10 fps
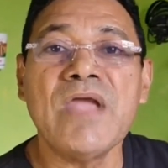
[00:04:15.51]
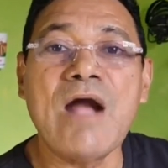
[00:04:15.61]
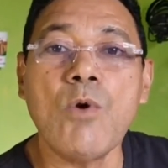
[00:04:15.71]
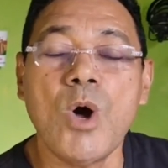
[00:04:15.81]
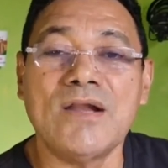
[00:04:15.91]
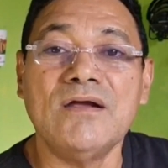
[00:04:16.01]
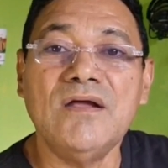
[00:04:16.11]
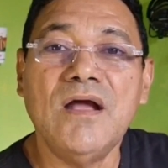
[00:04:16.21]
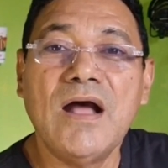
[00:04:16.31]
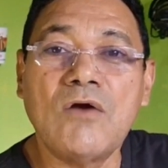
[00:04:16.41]
Agora,
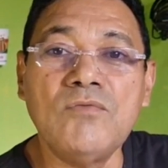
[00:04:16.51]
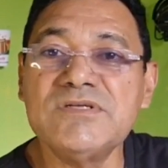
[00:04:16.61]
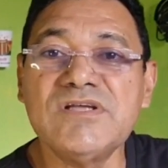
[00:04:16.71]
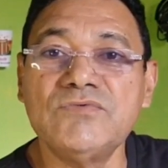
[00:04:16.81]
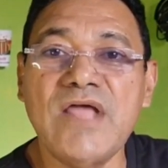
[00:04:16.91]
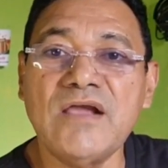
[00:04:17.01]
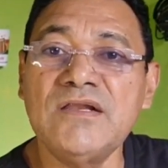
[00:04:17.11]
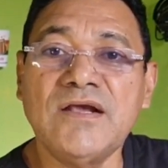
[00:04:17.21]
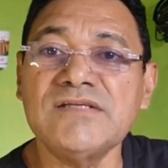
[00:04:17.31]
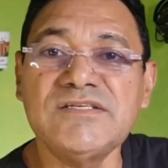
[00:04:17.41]
a comissão
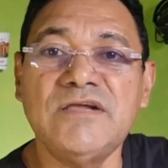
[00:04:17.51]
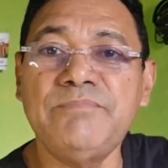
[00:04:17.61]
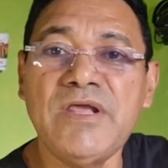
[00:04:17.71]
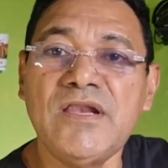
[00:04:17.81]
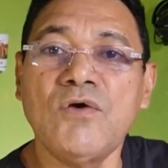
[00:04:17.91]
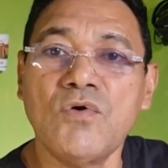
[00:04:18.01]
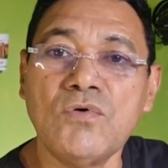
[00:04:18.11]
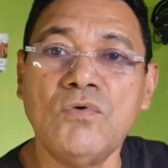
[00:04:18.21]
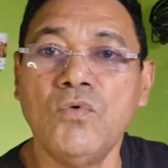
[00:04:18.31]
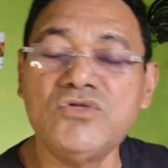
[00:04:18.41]
técnica sempre
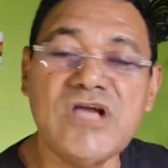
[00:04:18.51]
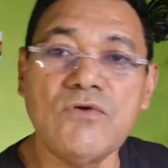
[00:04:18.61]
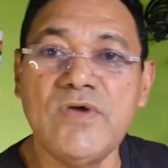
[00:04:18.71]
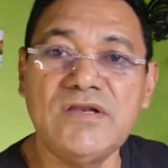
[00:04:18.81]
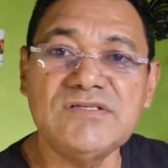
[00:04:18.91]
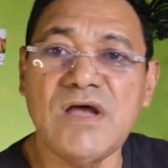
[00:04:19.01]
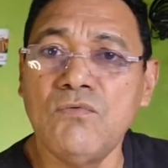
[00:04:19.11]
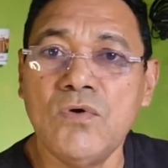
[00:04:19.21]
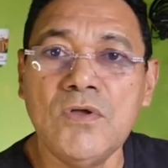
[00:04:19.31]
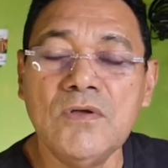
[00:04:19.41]
relegou o Thiago Enes
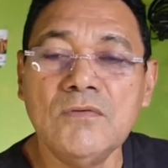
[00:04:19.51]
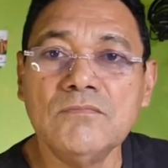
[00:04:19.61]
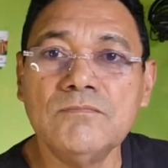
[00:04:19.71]
ao